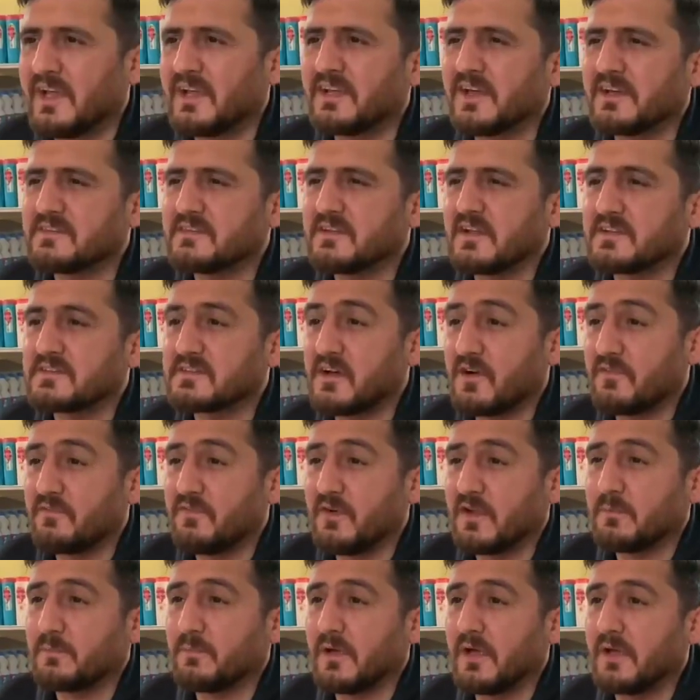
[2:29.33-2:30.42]
Ne gezer
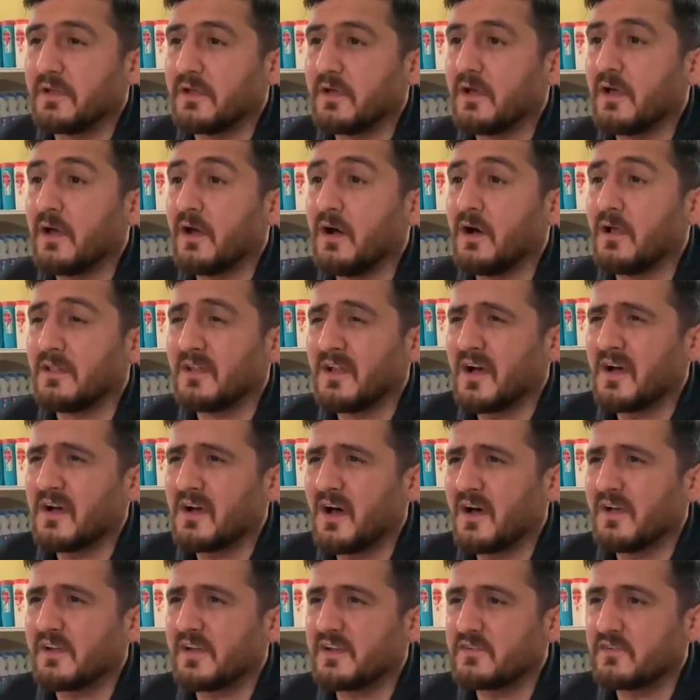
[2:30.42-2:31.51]
Saffet Bey?
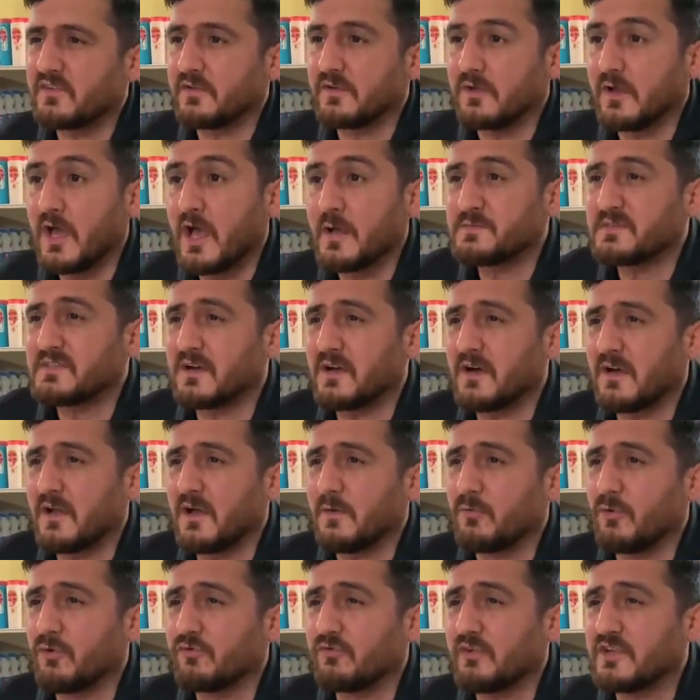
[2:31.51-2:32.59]
Allah kahretsin, hepsi
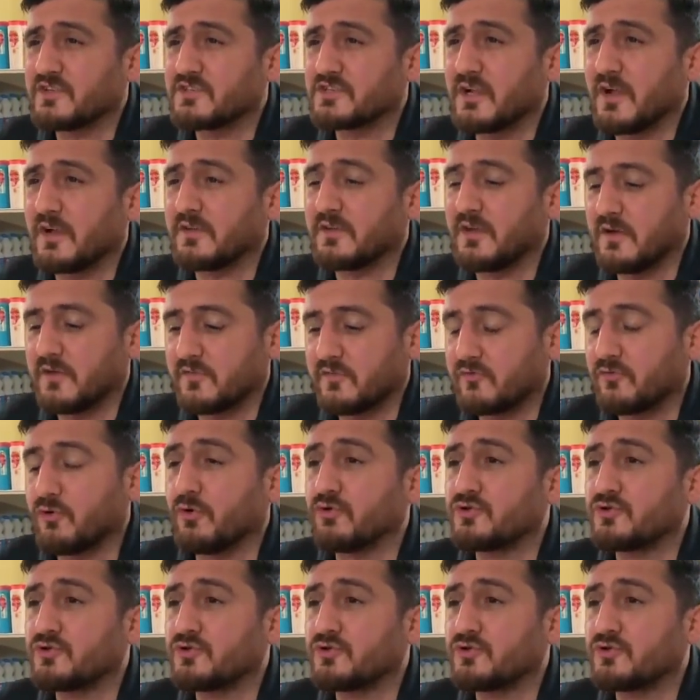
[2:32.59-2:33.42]
kara borsacılarda,